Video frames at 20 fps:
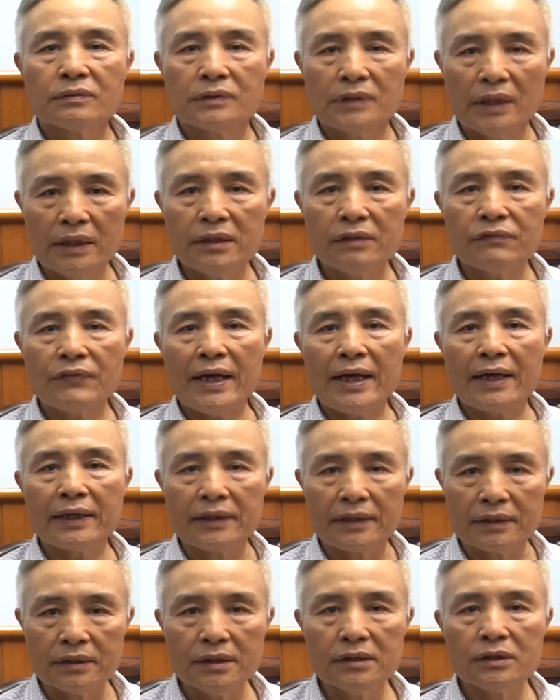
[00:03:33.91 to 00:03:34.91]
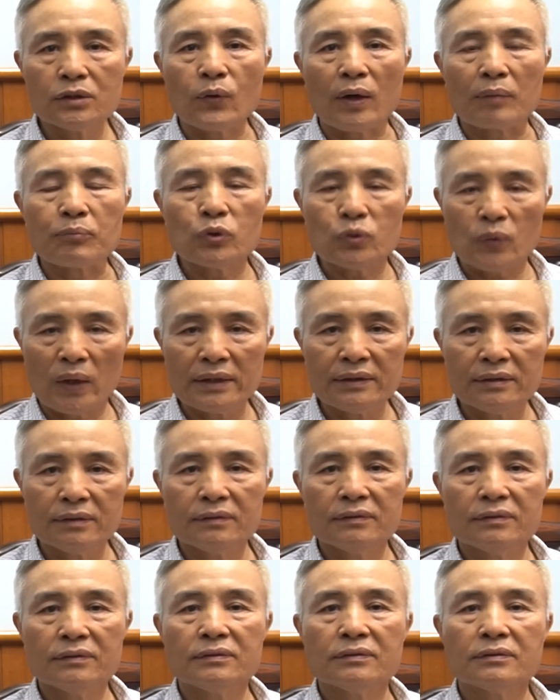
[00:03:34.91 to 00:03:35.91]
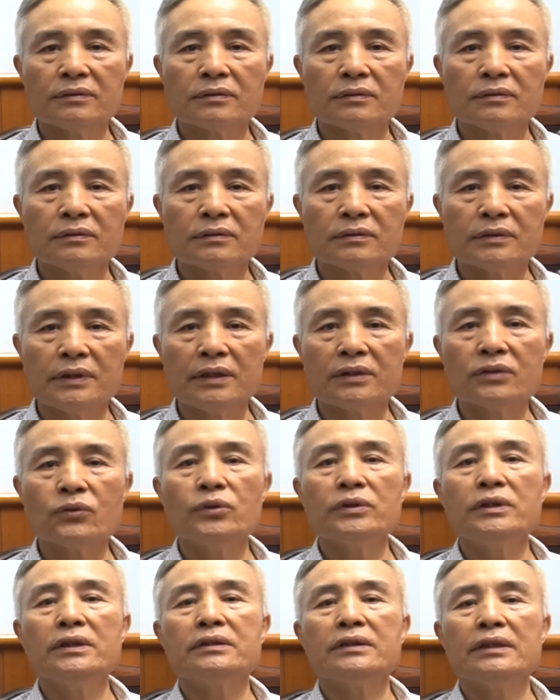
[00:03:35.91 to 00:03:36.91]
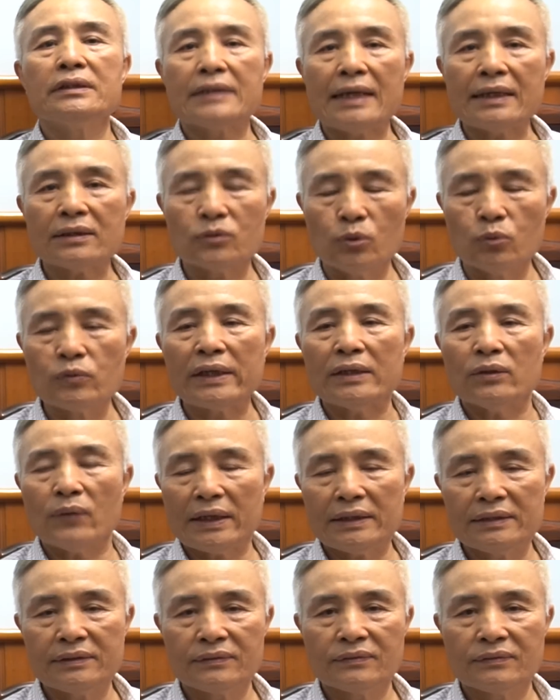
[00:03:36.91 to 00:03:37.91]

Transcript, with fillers: Thế thì về nghỉ ngơi được khoảng một tuần thì tôi đi trinh sát cùng anh Oanh.